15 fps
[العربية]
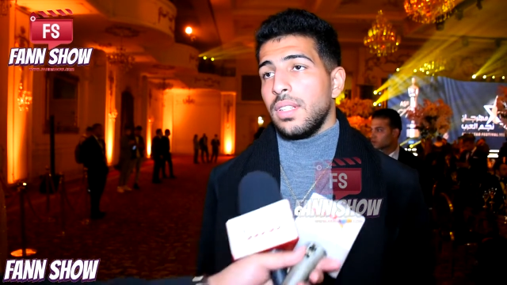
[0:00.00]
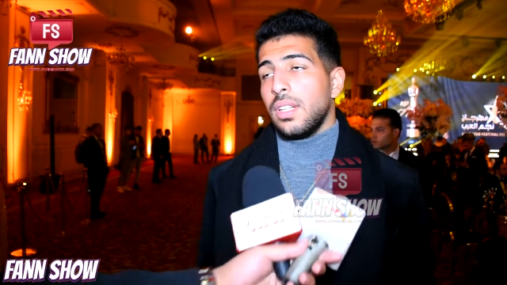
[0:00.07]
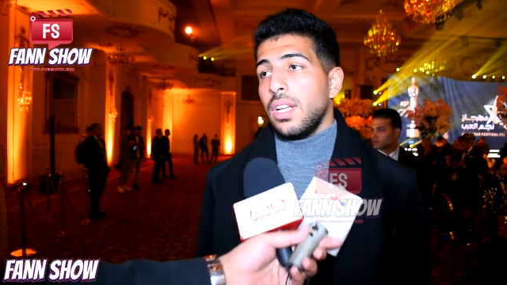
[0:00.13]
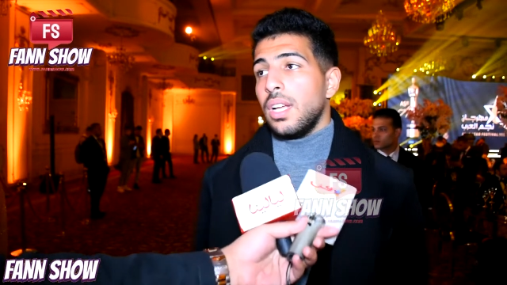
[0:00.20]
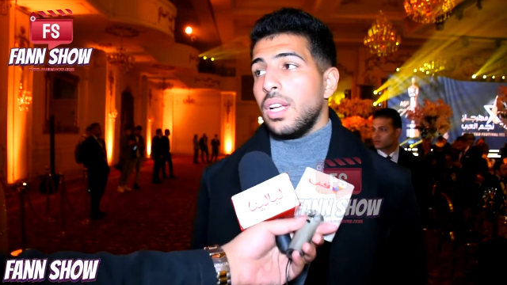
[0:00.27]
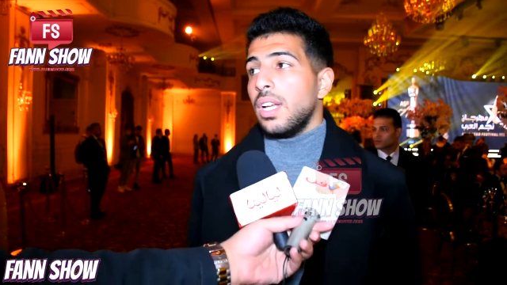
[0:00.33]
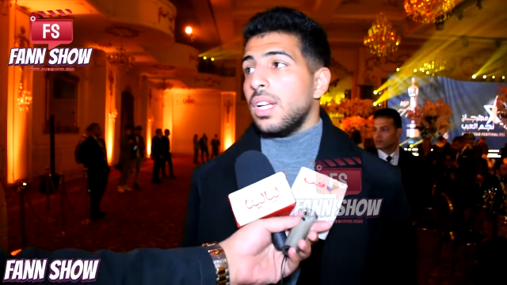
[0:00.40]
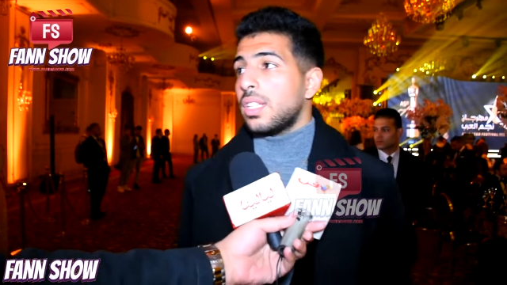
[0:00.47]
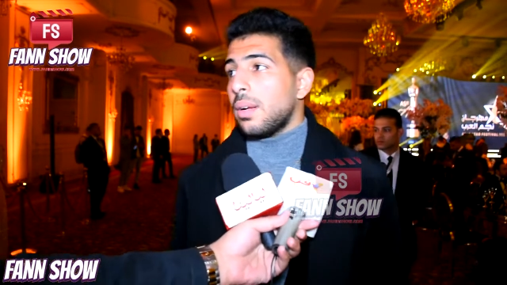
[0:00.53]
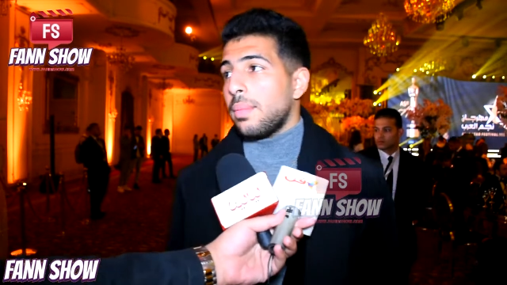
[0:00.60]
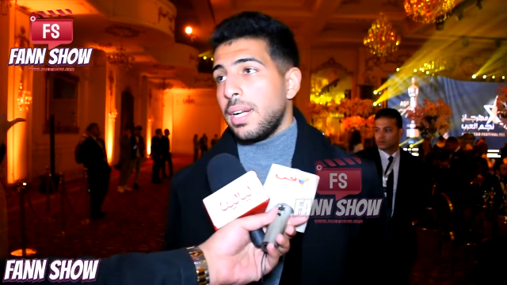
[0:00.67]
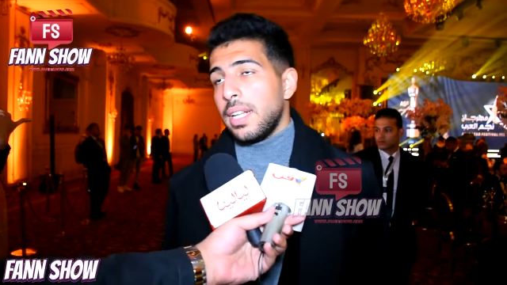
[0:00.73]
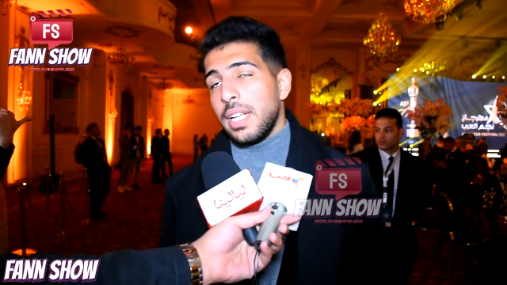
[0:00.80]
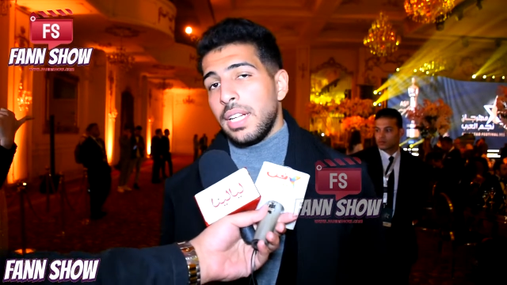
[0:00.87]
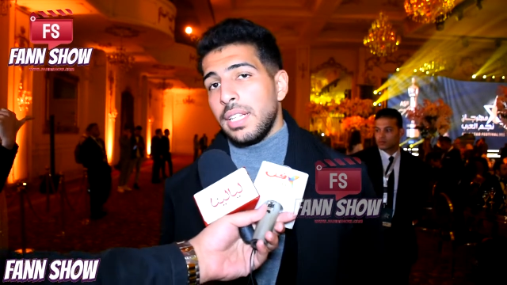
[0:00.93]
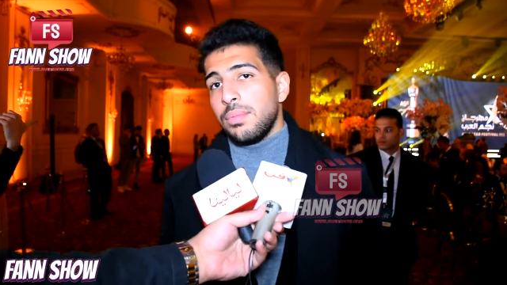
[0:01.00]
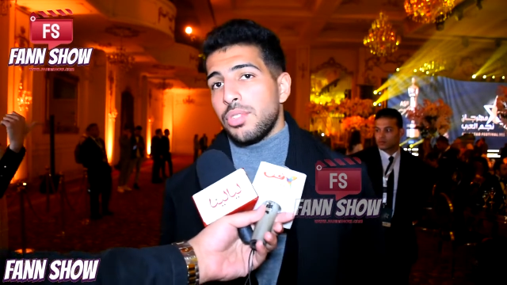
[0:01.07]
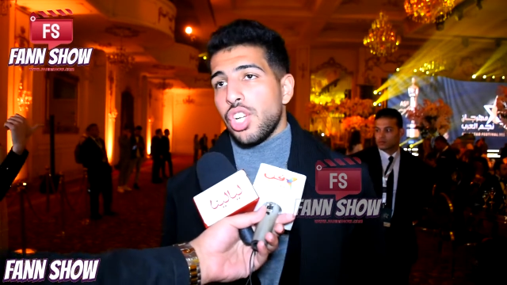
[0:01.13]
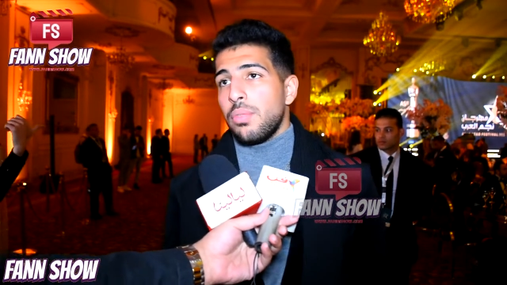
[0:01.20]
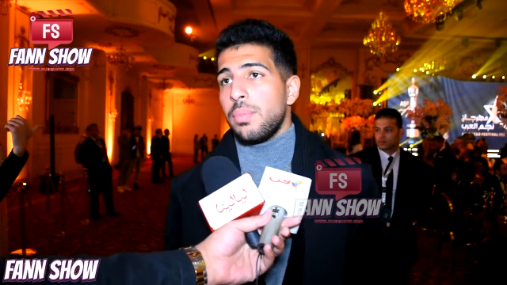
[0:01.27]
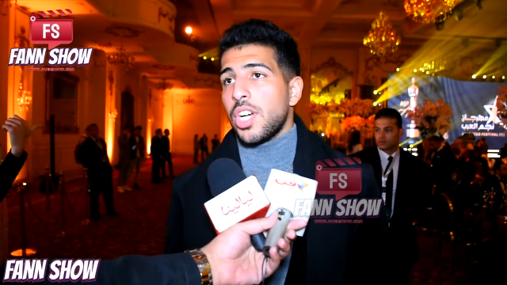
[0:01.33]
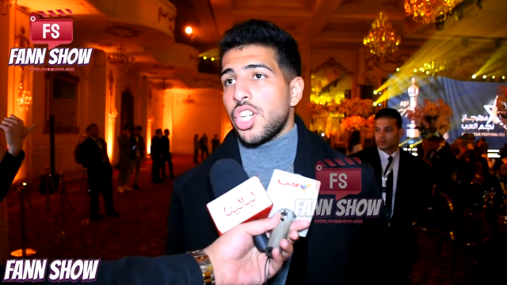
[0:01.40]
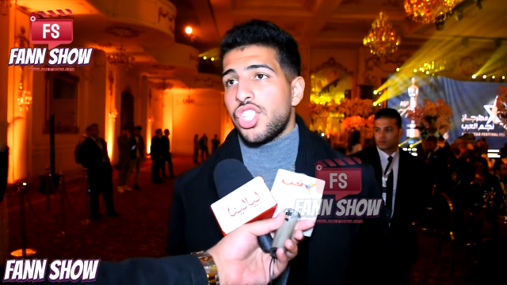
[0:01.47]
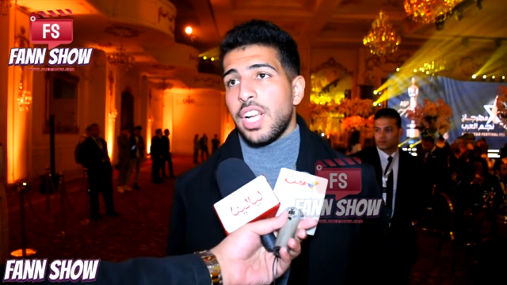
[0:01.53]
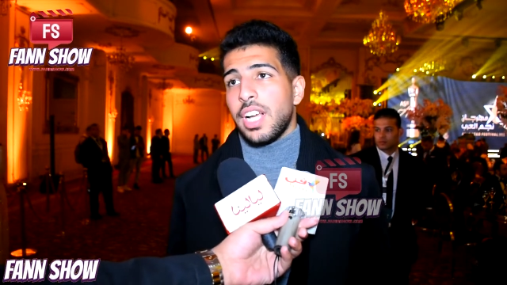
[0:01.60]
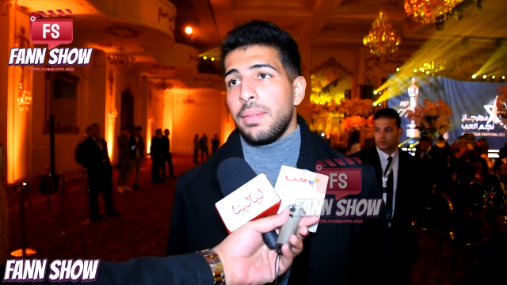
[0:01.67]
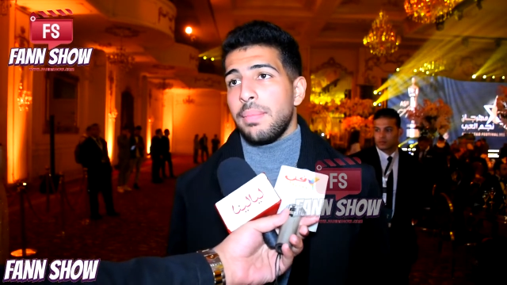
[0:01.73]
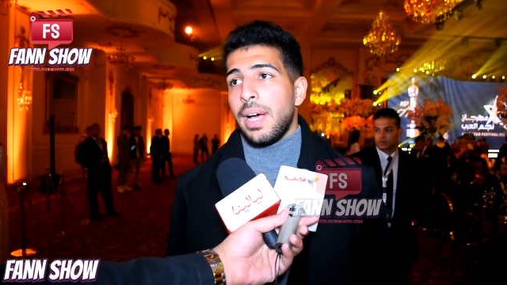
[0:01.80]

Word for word: آه، طبعا يعني مش اول مره اشتغل